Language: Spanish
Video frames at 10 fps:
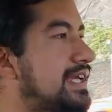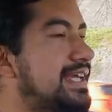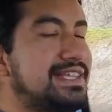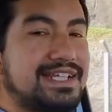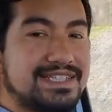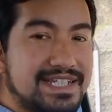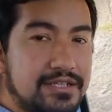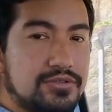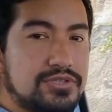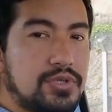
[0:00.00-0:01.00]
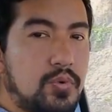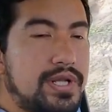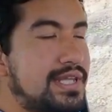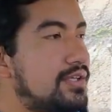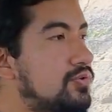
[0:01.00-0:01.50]
y
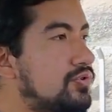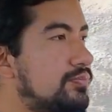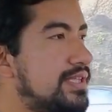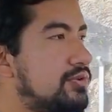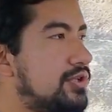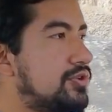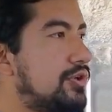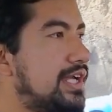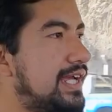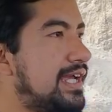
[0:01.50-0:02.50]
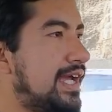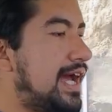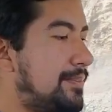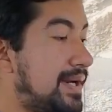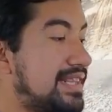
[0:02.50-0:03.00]
350 Nm de torque
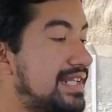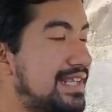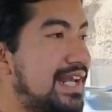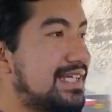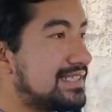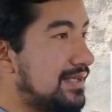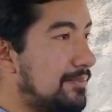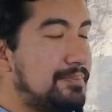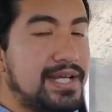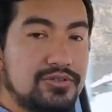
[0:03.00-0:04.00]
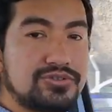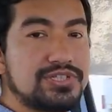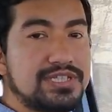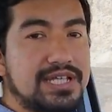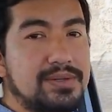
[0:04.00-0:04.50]
a partir de las
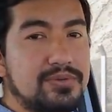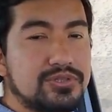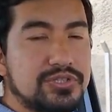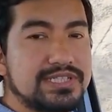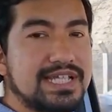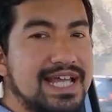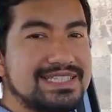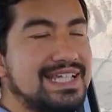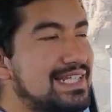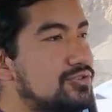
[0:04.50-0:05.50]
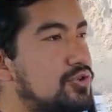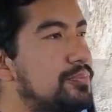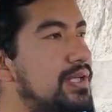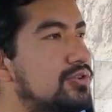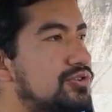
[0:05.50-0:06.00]
1800 revoluciones hasta las
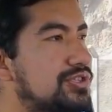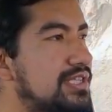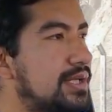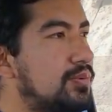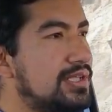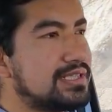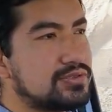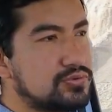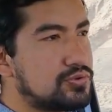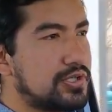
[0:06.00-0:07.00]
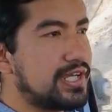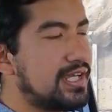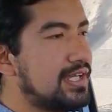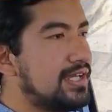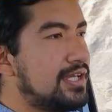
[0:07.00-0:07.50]
2800 vueltas. Es un torque
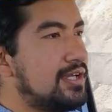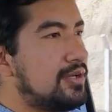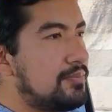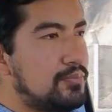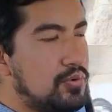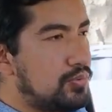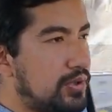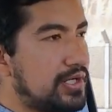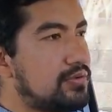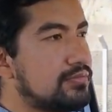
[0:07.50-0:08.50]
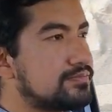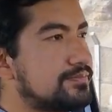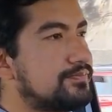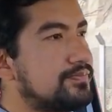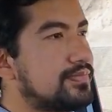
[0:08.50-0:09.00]
muy bueno
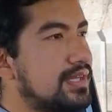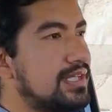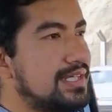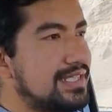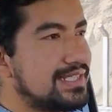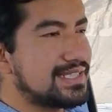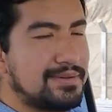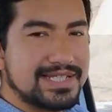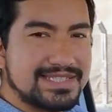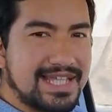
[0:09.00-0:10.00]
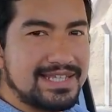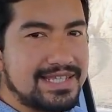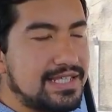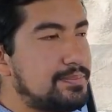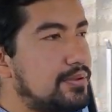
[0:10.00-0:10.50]
y está
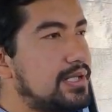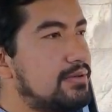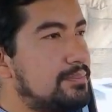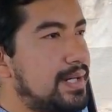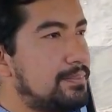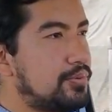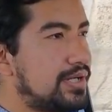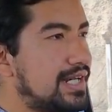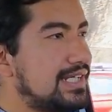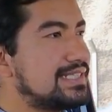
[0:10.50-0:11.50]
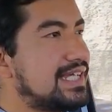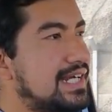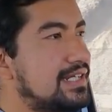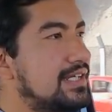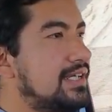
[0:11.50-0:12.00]
bastante disponible para poder realizar
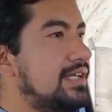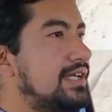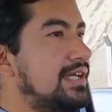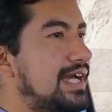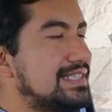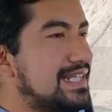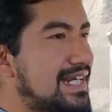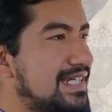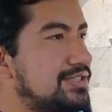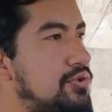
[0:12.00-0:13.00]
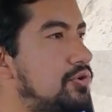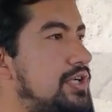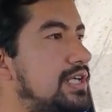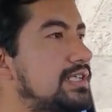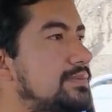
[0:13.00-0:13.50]

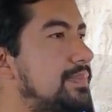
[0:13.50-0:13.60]
aceleraciones,